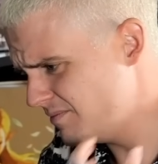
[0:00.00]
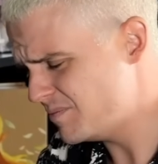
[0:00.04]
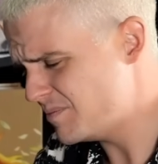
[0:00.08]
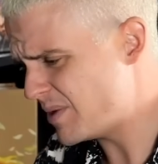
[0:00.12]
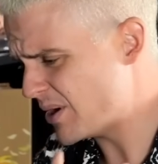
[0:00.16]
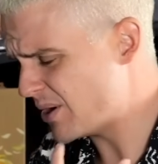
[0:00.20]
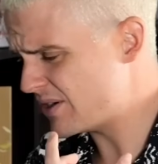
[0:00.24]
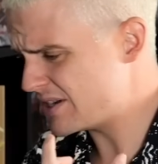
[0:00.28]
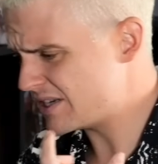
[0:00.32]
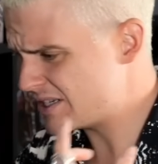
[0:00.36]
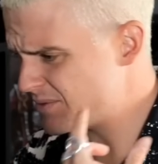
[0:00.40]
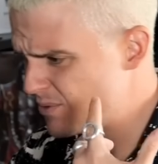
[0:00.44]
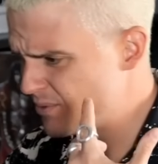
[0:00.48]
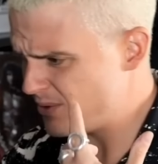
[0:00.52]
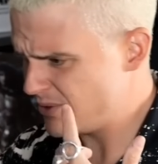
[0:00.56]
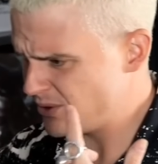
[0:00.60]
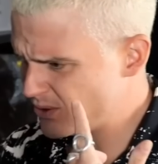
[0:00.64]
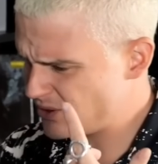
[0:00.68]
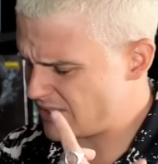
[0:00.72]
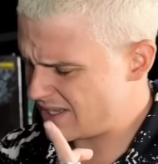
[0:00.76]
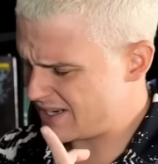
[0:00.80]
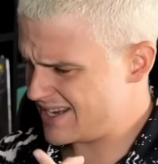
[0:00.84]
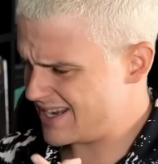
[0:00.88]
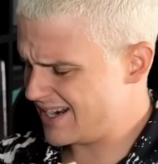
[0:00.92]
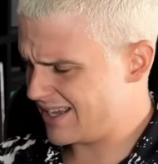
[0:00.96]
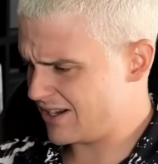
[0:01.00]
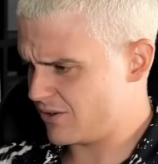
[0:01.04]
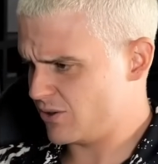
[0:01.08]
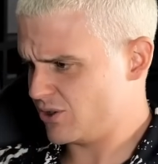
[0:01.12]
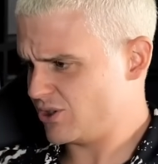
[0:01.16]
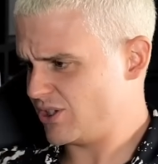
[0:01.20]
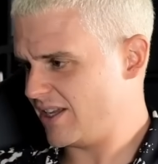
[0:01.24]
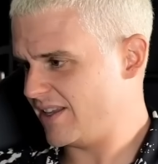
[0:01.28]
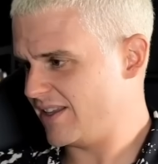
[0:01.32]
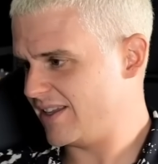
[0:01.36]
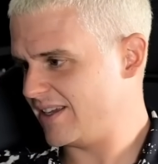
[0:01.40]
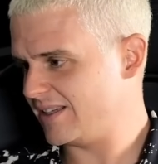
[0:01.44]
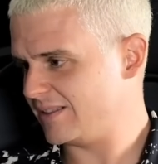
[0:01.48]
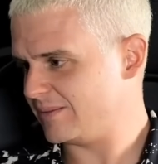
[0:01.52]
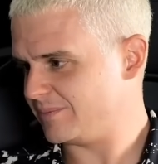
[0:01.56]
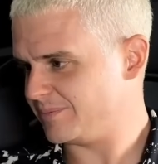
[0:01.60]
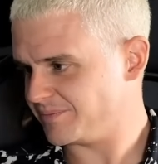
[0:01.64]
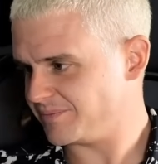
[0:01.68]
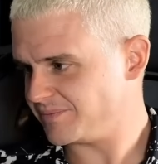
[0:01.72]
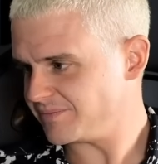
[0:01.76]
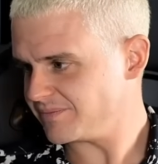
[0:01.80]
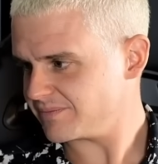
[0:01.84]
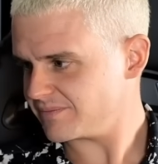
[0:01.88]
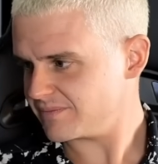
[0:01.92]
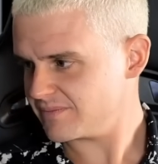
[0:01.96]
Pero en ese momento tenía la cosa de
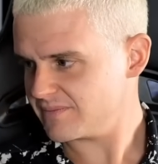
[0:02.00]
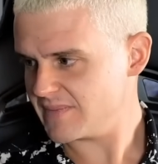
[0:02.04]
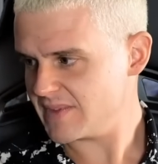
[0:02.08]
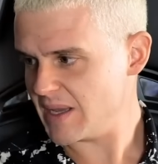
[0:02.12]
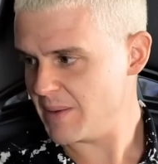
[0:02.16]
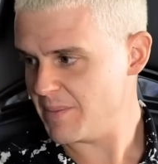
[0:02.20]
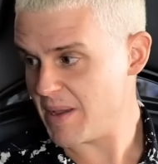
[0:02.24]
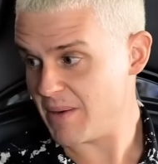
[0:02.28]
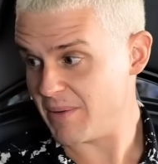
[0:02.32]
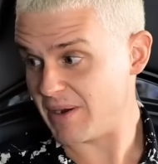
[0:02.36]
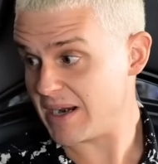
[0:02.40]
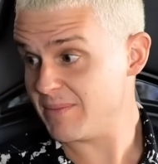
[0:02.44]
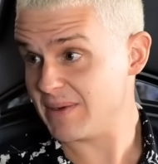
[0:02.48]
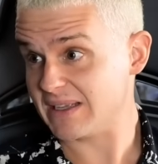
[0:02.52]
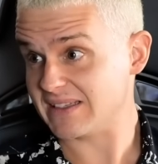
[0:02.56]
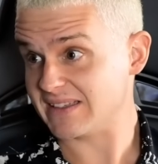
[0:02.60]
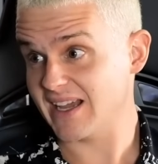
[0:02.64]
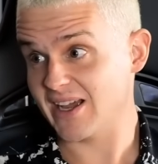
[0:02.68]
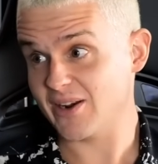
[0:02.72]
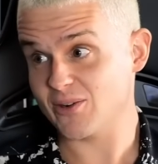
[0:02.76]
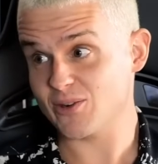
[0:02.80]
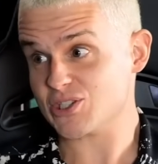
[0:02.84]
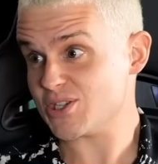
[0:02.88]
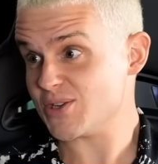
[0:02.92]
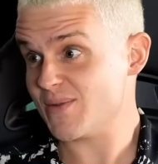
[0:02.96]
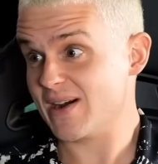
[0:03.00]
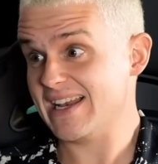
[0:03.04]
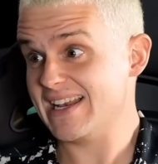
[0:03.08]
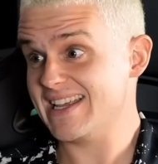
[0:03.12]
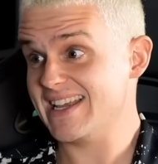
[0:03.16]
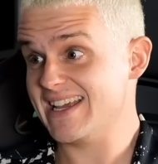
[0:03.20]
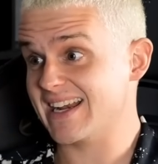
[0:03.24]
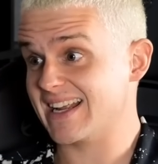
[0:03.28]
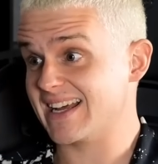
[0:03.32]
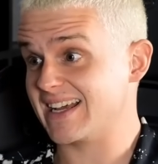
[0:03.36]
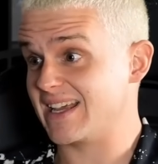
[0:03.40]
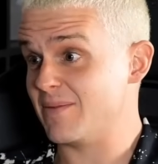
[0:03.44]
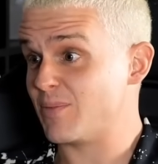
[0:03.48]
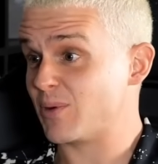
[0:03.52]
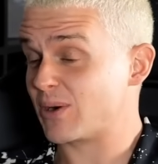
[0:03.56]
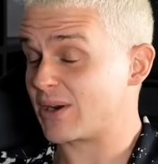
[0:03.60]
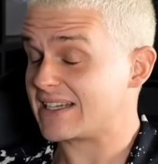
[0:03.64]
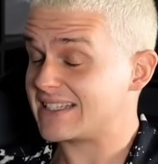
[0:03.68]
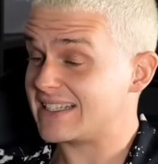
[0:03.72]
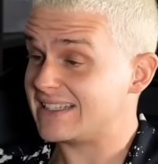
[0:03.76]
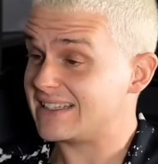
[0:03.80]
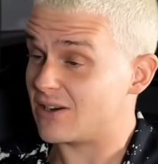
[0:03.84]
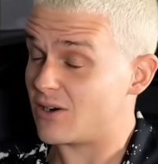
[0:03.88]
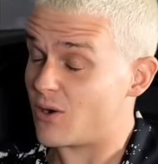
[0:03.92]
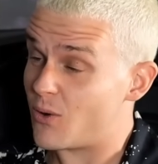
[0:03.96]
me van a matar o se va a liar aquí, porque
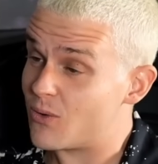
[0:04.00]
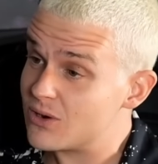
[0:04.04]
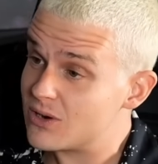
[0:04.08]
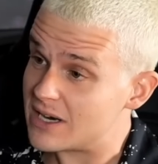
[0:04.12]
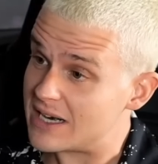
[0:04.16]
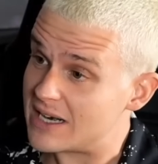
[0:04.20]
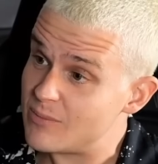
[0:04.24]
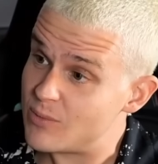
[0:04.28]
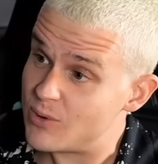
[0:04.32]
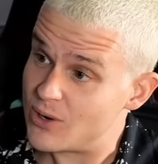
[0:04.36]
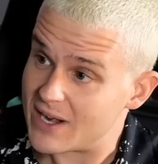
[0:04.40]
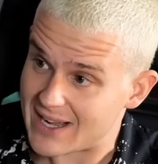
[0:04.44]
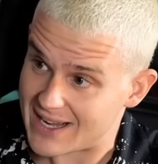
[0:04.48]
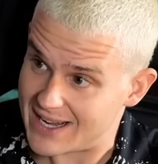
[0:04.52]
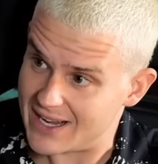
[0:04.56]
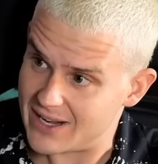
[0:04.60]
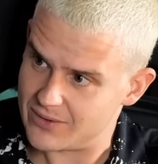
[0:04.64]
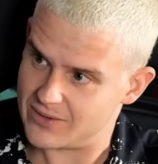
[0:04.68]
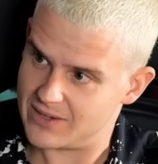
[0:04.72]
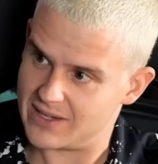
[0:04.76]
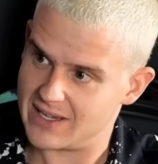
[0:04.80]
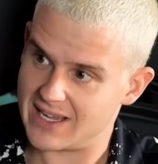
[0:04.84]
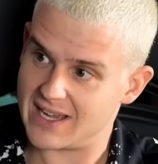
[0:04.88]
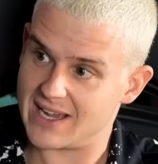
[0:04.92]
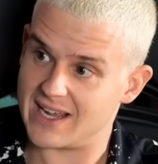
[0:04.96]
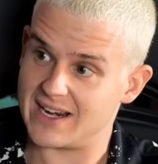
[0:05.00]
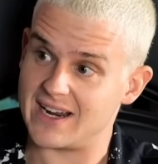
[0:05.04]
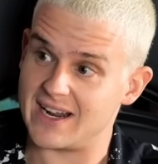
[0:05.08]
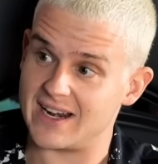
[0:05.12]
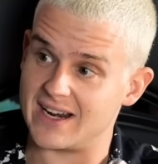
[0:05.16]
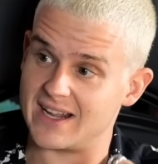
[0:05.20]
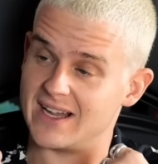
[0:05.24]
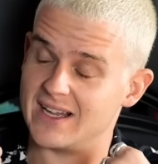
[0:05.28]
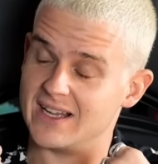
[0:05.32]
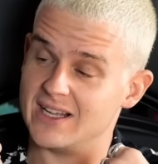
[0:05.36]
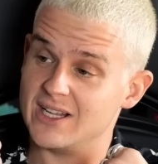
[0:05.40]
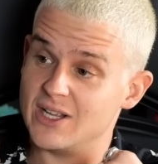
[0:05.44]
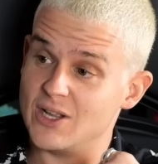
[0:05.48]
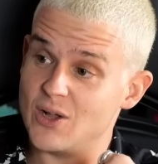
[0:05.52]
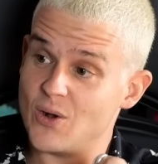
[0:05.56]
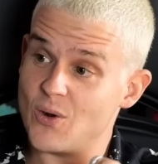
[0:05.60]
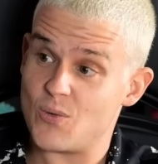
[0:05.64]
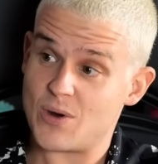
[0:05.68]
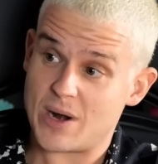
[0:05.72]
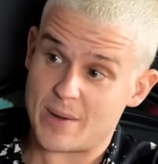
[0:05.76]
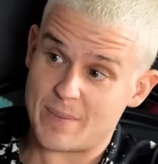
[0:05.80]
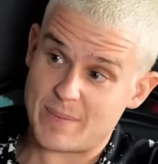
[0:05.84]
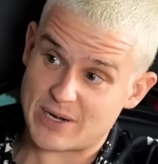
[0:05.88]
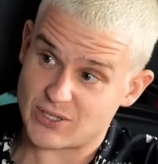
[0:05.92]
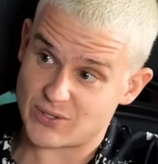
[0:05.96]
es que te lo juro que era muy raro que ganara
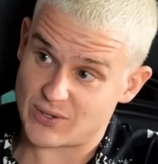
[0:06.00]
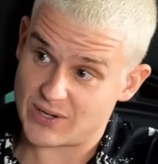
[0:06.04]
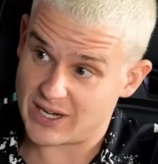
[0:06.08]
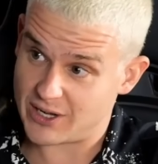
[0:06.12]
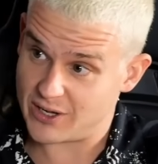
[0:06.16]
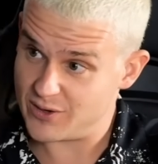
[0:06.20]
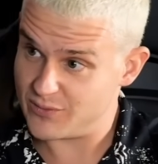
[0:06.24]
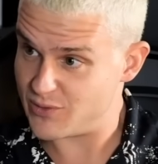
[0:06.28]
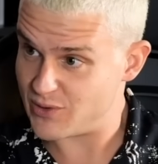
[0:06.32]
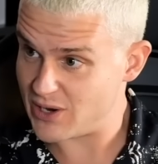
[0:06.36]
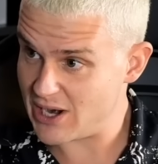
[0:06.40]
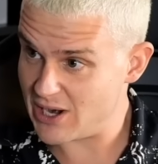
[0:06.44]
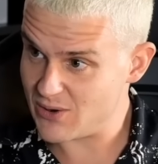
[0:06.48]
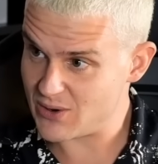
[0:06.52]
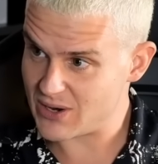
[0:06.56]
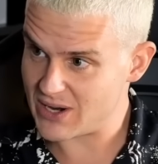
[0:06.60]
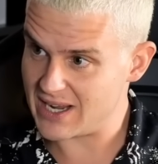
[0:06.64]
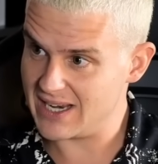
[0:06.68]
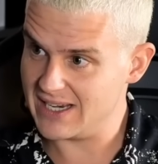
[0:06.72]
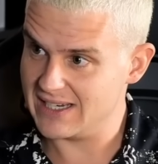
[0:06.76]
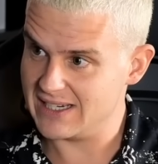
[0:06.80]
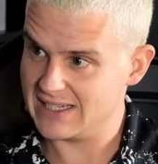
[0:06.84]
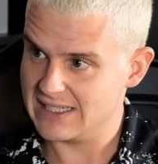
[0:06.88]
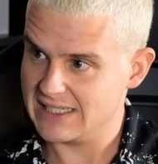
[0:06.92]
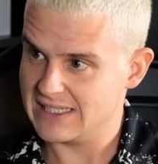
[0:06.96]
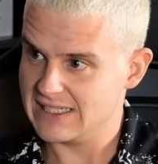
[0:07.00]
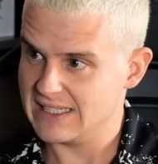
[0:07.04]
una persona que no fuera el local.